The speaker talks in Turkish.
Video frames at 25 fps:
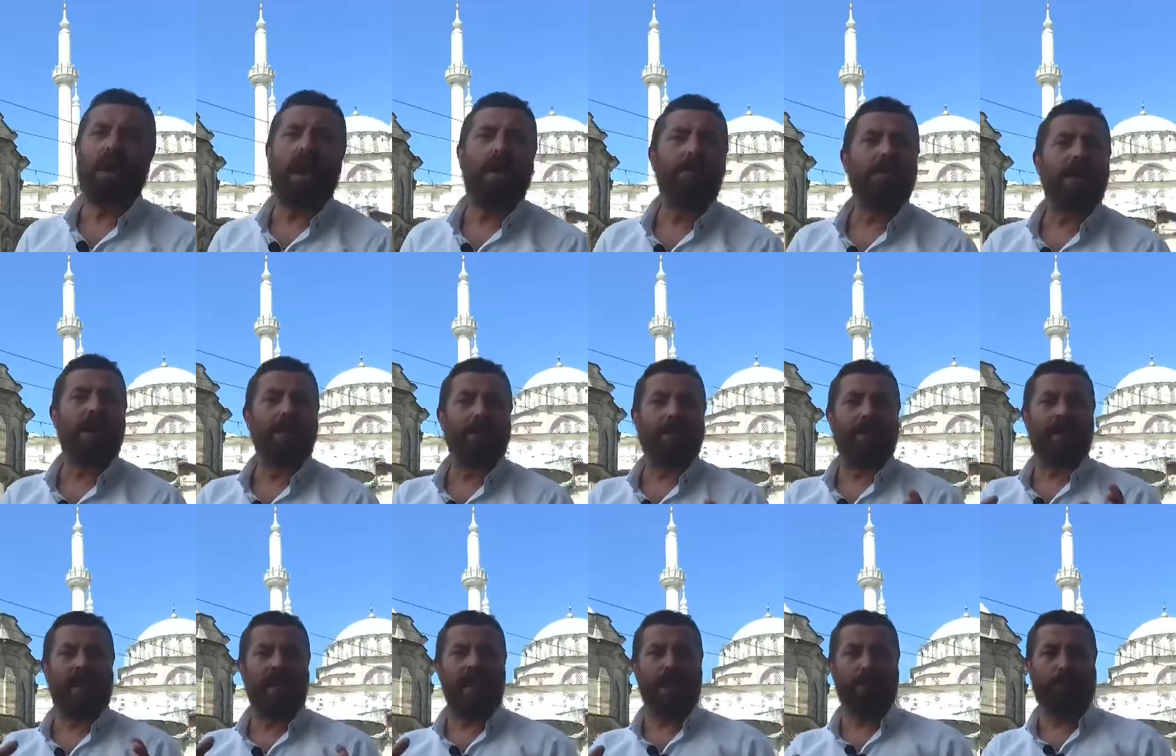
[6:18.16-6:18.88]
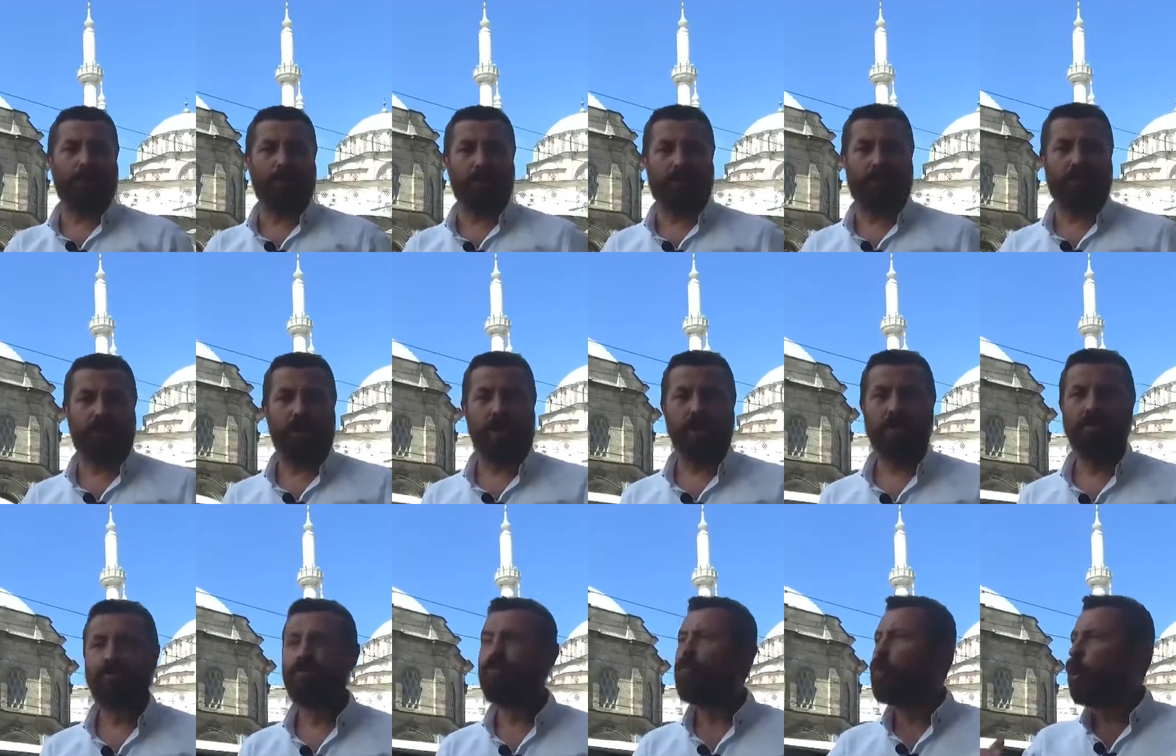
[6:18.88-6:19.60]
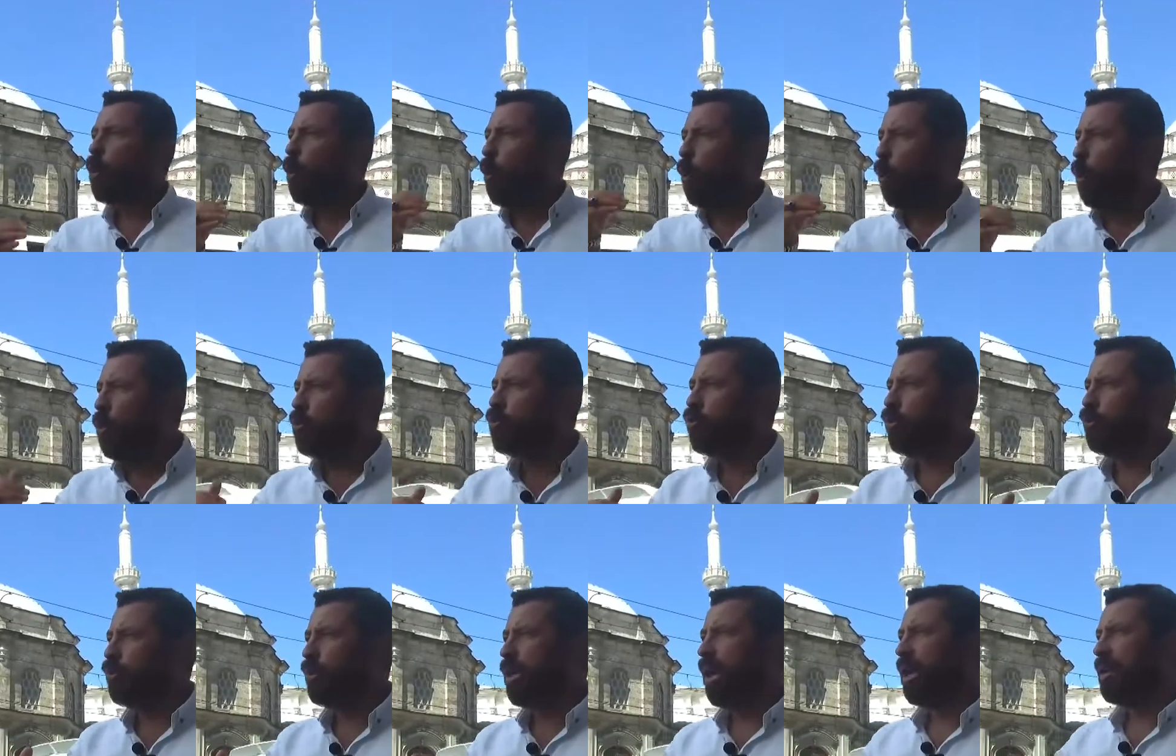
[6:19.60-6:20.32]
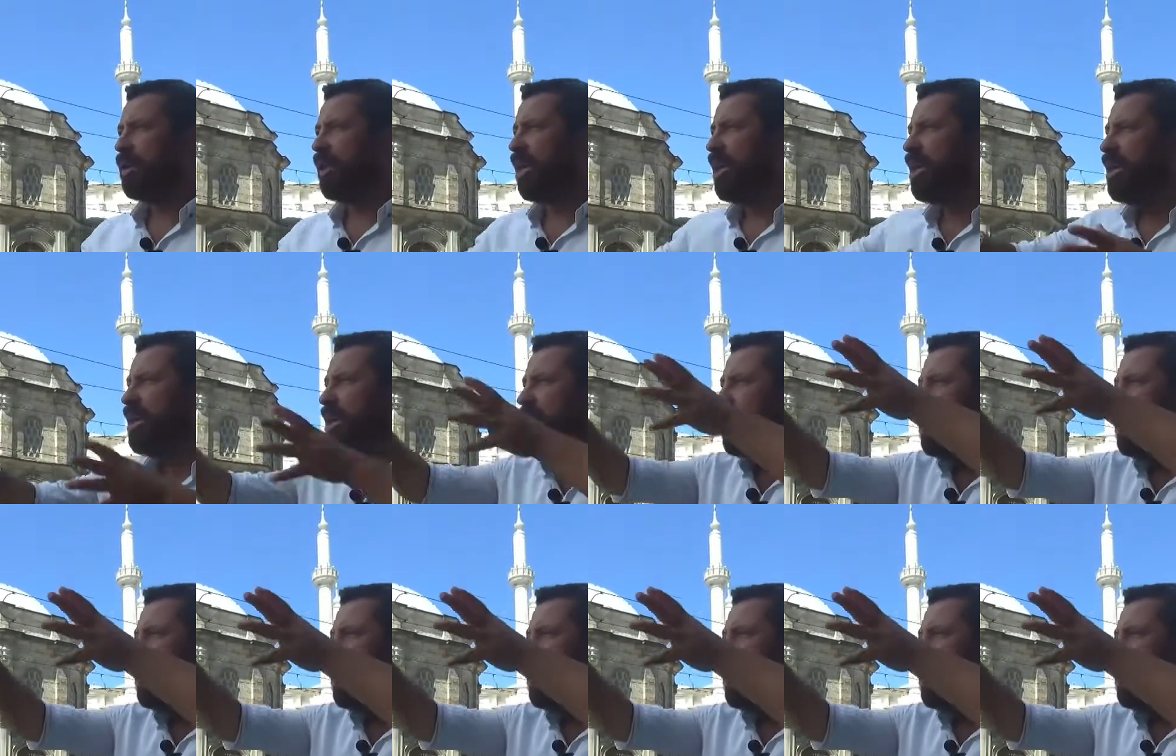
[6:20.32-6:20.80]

haber bile yapmış. O günlerde